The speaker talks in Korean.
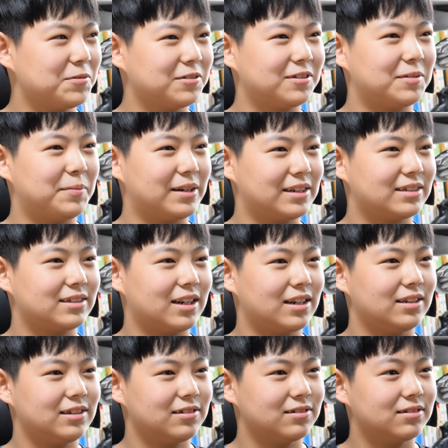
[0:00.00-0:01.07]
볼걸
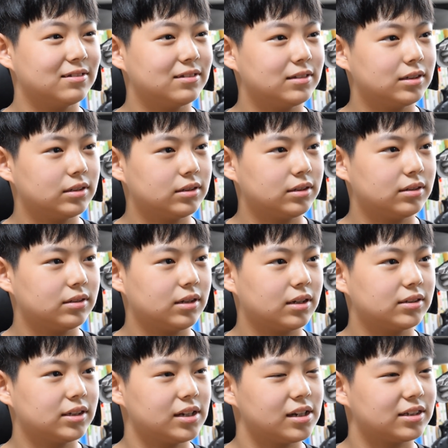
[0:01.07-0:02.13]
말겠다 이런 딱
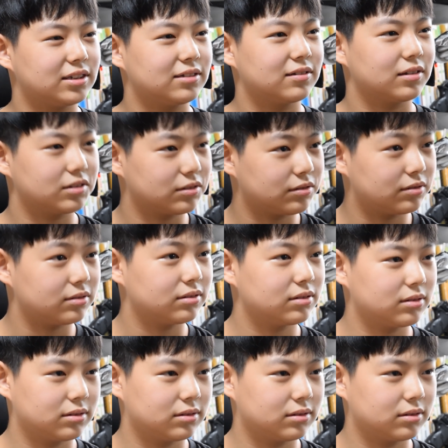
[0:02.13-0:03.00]
생각이 있어가지고